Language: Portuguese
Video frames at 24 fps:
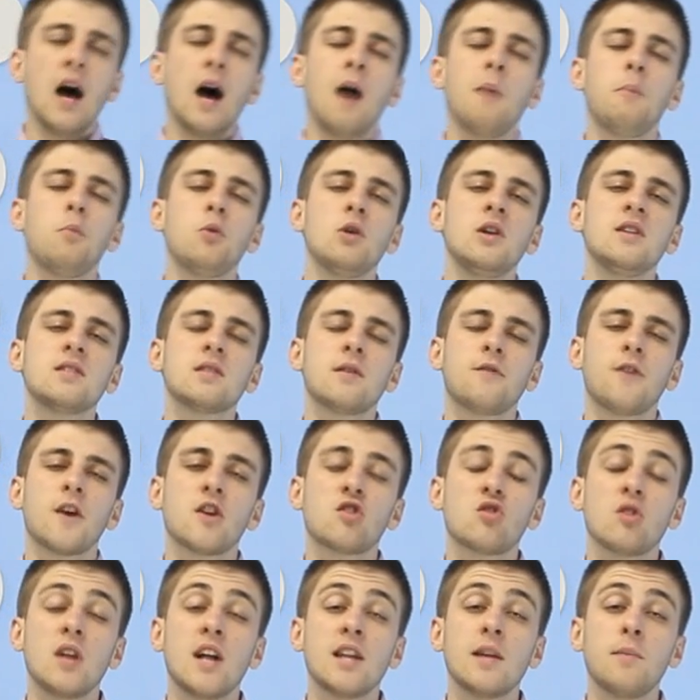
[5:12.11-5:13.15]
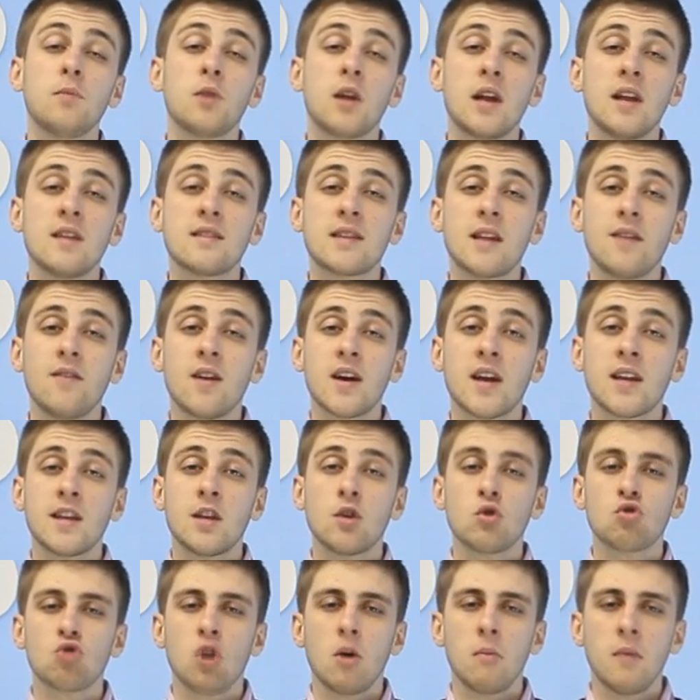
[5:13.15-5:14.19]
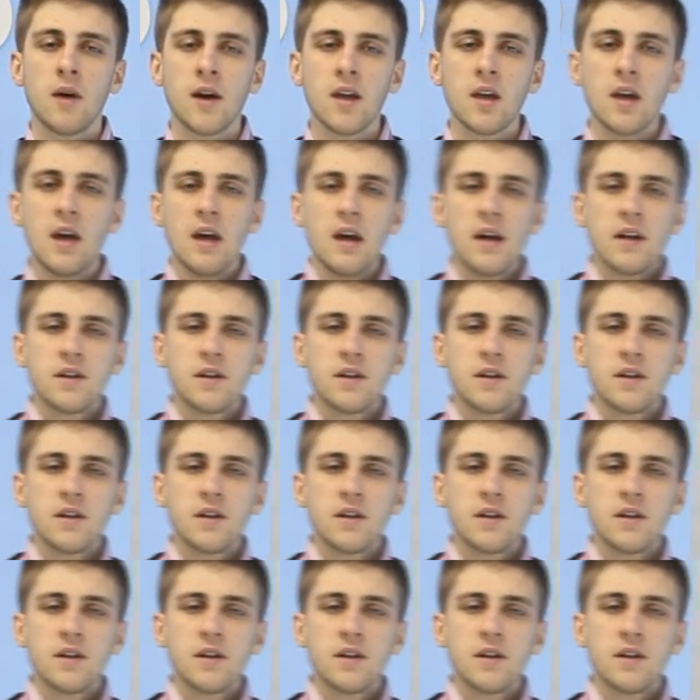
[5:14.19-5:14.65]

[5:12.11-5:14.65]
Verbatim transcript: A polícia foi acionada porque ele estava agredindo sua mãe